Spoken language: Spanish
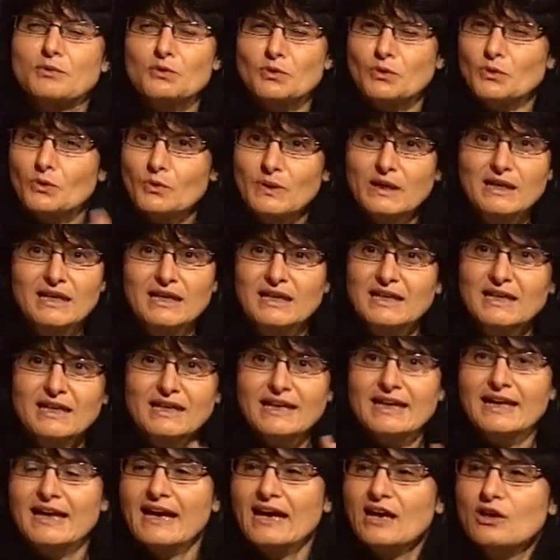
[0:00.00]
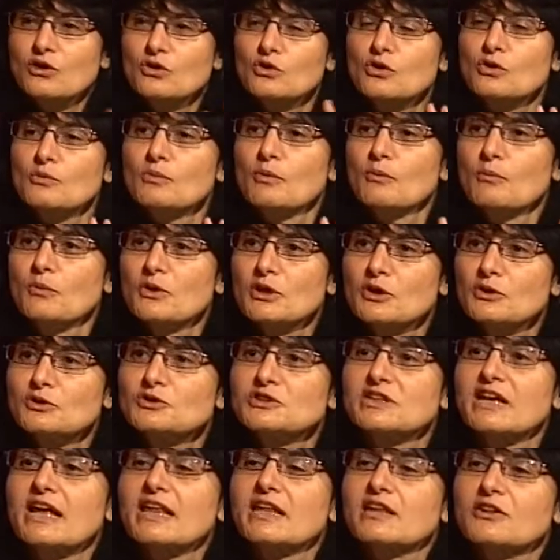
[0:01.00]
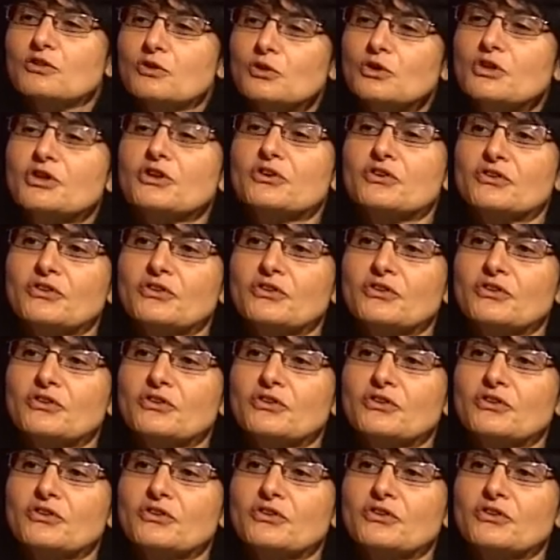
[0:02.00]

con lo cual es algo como muy contradictorio,